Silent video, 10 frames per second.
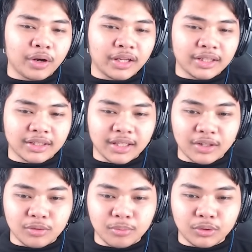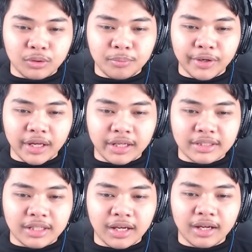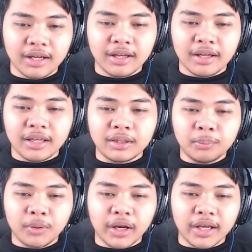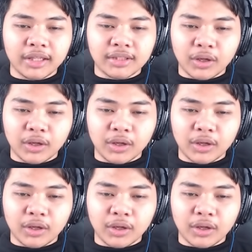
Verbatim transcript: kita tidak tumbuh-tumbuh ya guys ya. Gimana iya, saya tahu? Itu boleh ditaruh di